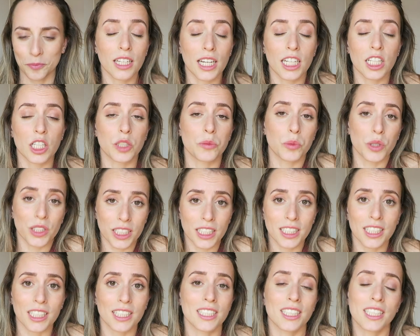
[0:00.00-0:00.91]
Si la respuesta
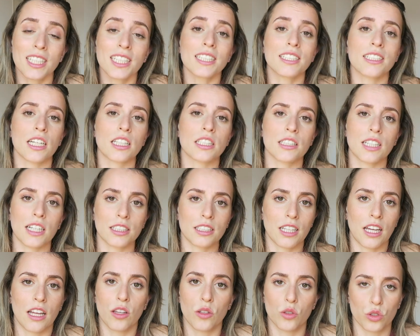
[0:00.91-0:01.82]
es que sí, que estáis
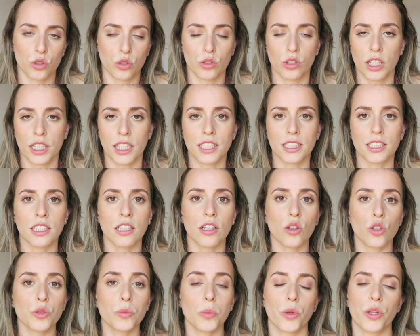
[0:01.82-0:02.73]
casados o tenéis
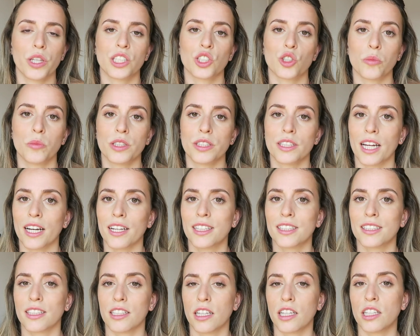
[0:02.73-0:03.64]
hijos, podéis comentar
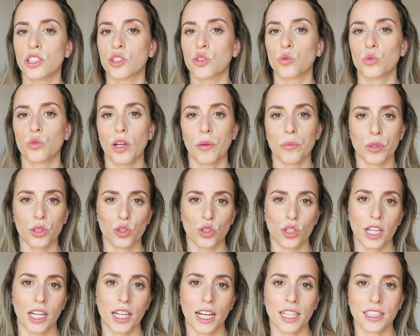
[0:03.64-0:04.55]
que tenéis una
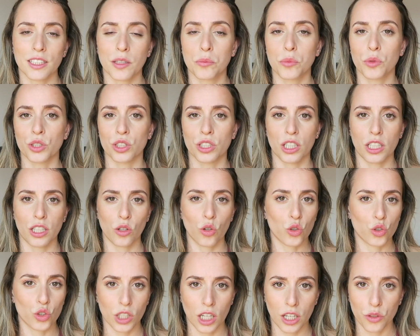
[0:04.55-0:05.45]
persona en casa pues que
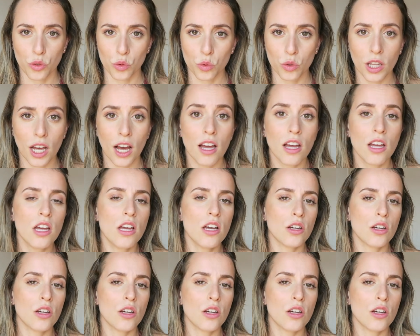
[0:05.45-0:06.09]
os pues, ayuda